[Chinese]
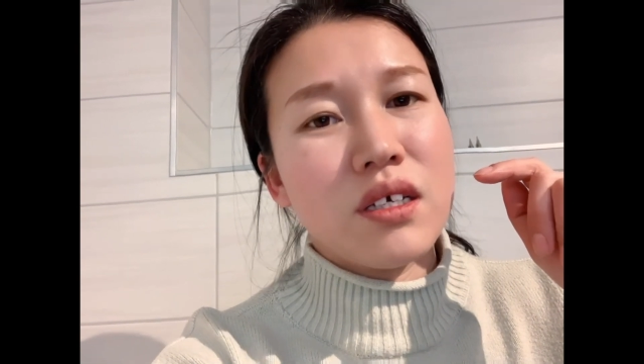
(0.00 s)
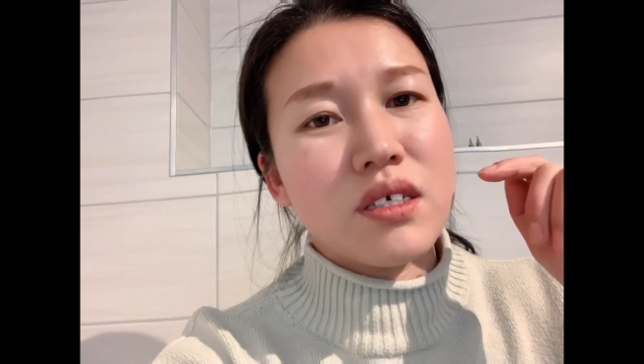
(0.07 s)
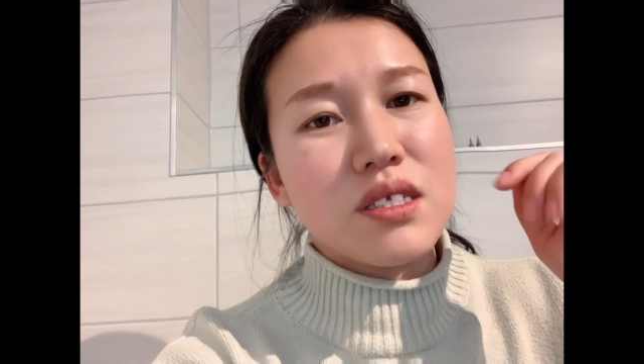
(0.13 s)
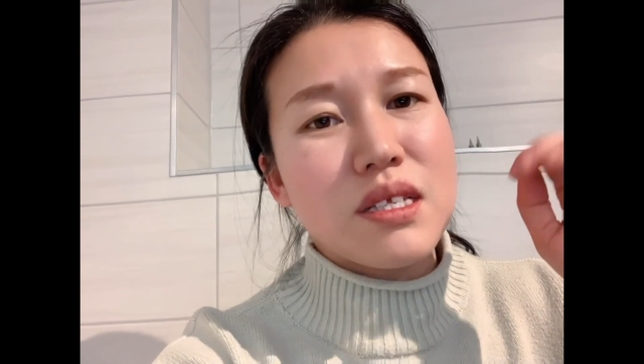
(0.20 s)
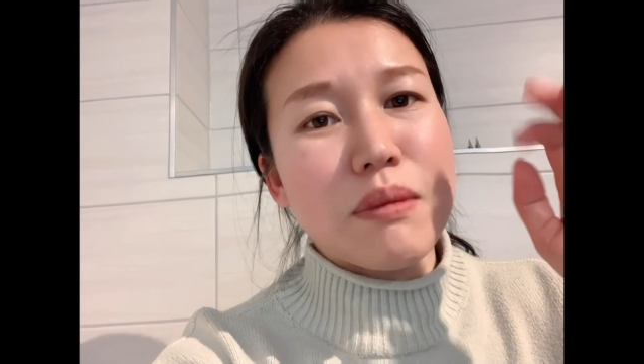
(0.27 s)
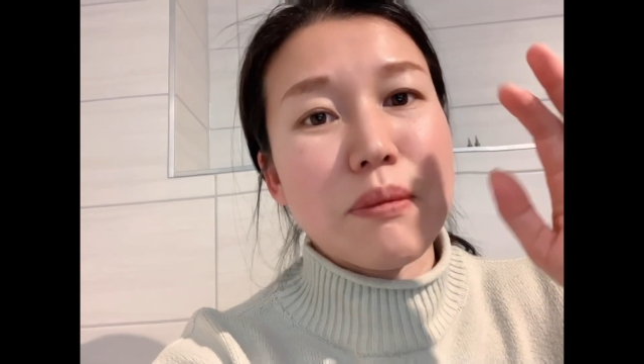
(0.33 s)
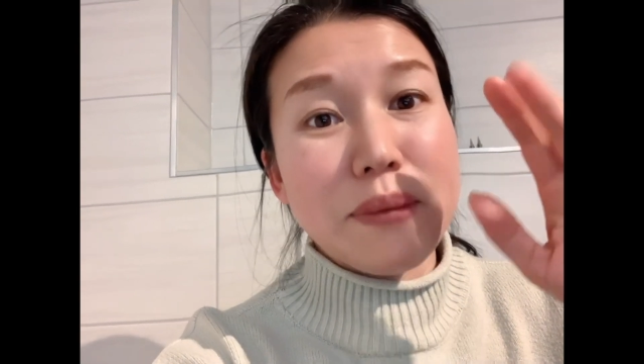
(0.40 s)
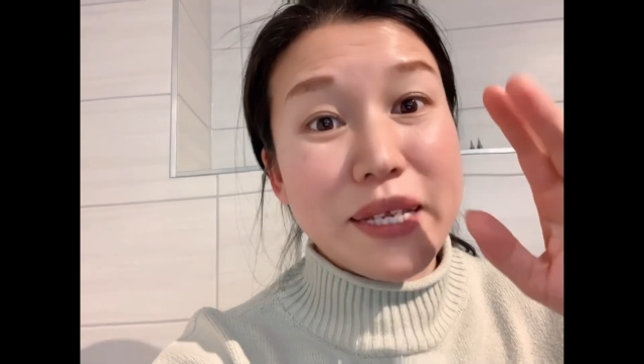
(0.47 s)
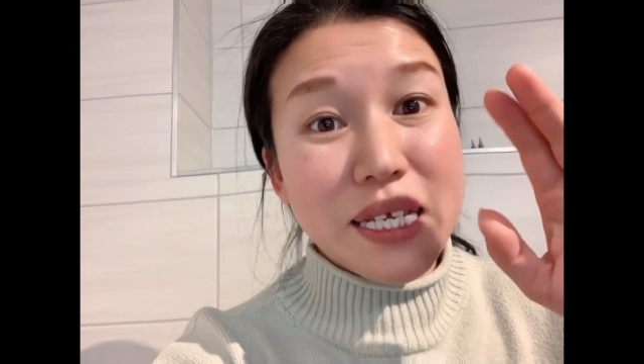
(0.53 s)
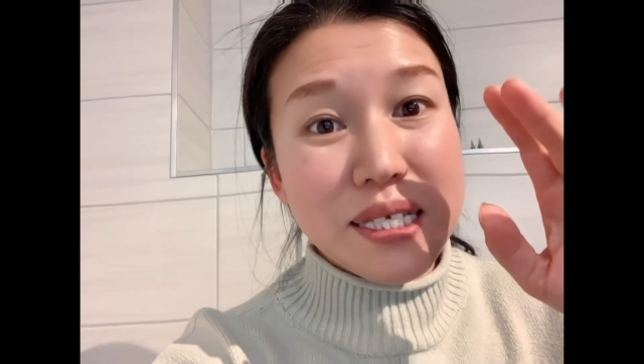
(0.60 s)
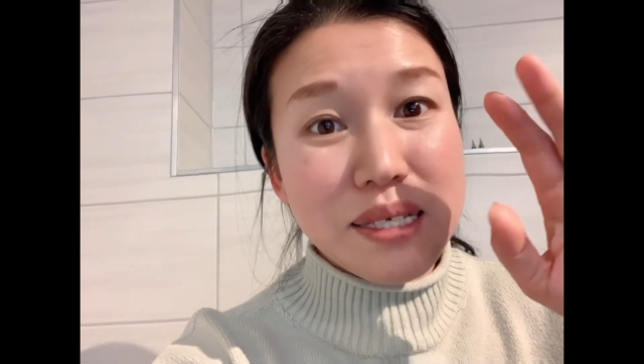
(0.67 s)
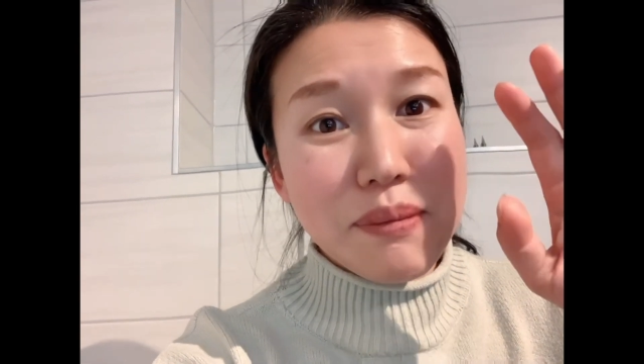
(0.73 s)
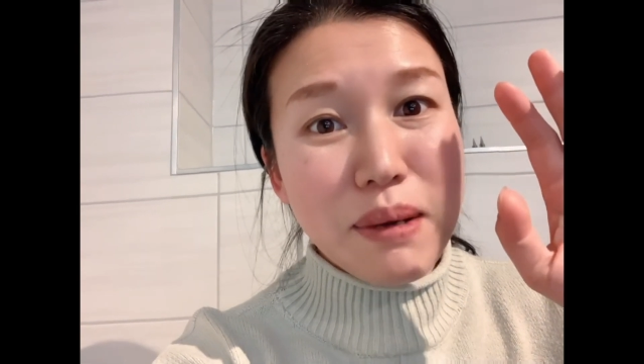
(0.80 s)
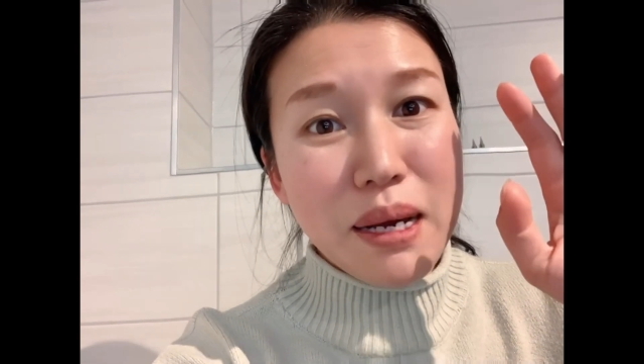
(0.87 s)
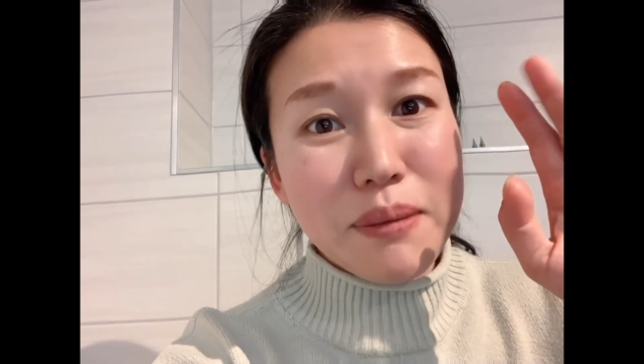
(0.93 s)
咱们明天
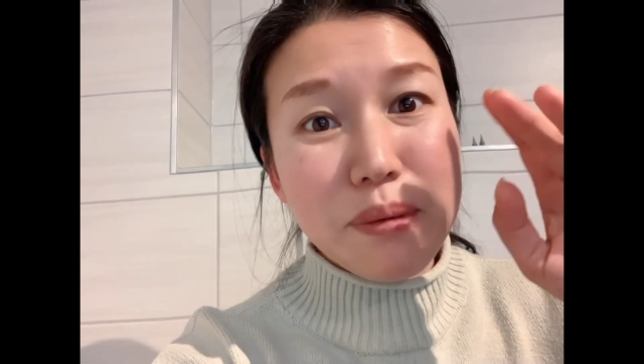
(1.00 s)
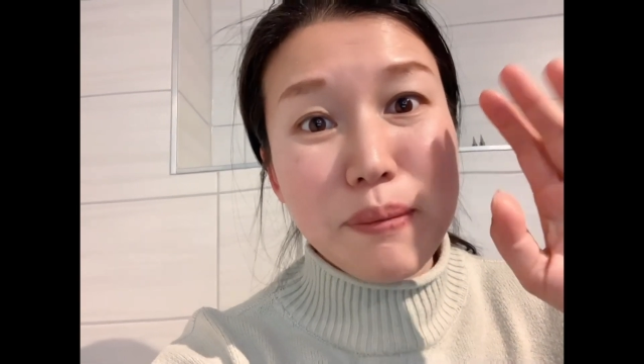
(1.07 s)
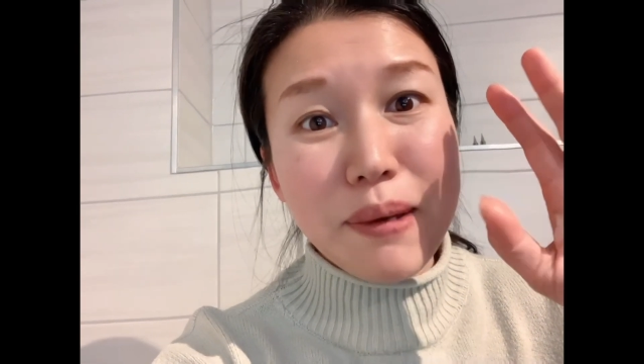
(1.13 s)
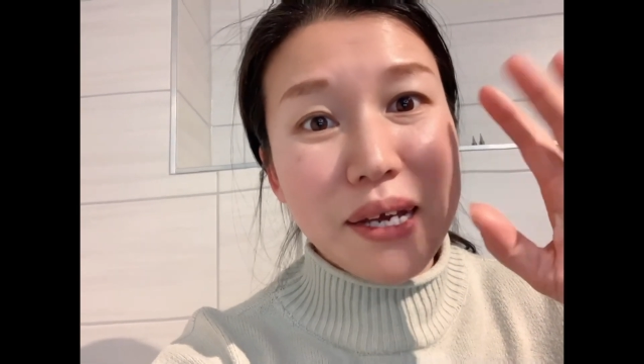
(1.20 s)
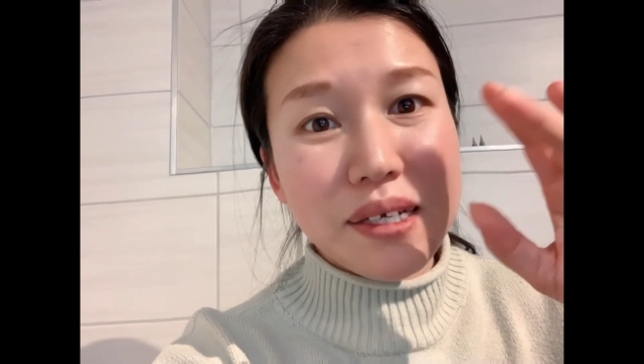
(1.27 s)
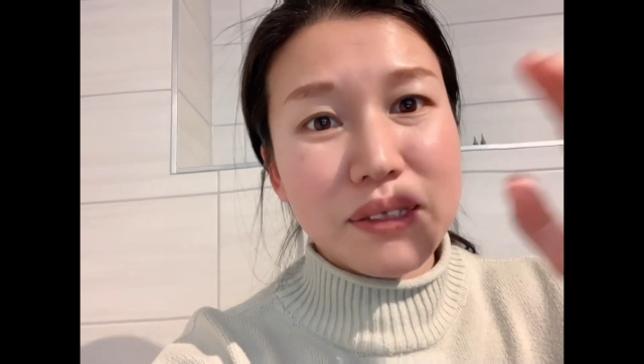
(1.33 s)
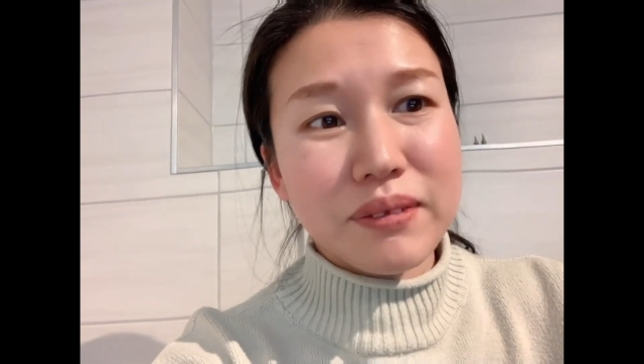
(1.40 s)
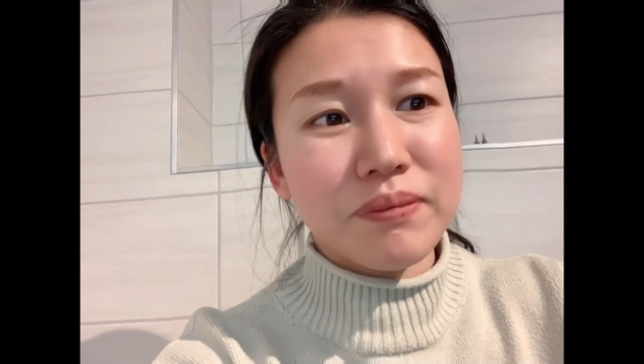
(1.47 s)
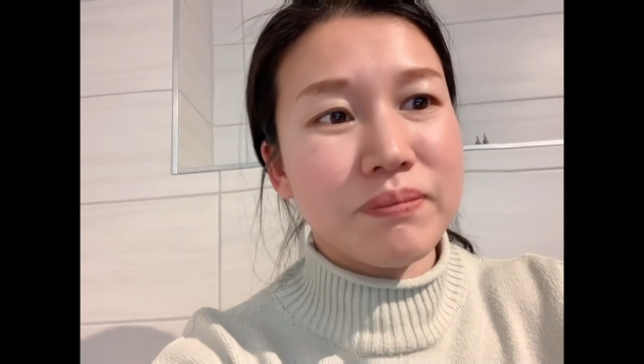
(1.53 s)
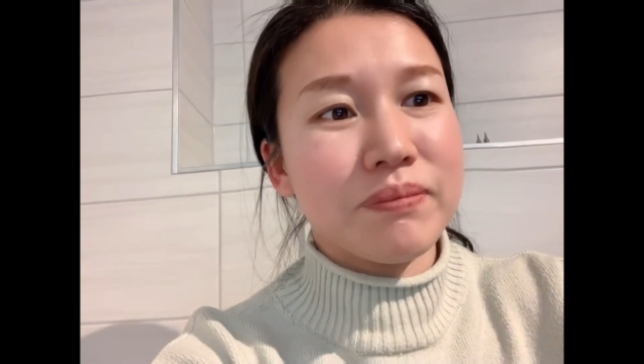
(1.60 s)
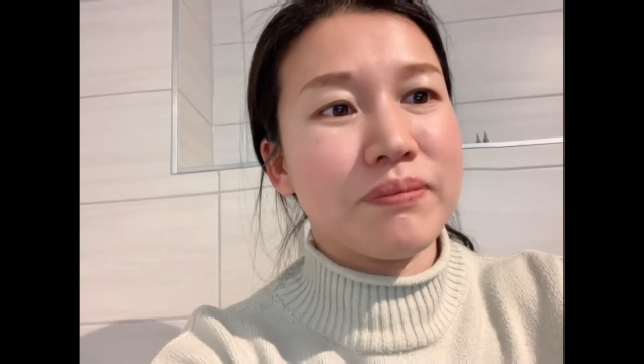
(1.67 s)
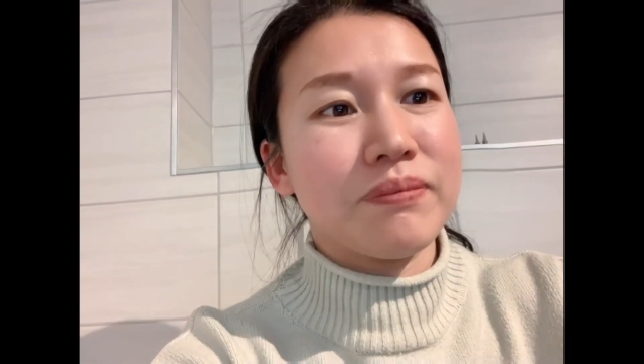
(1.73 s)
见吧，拜拜。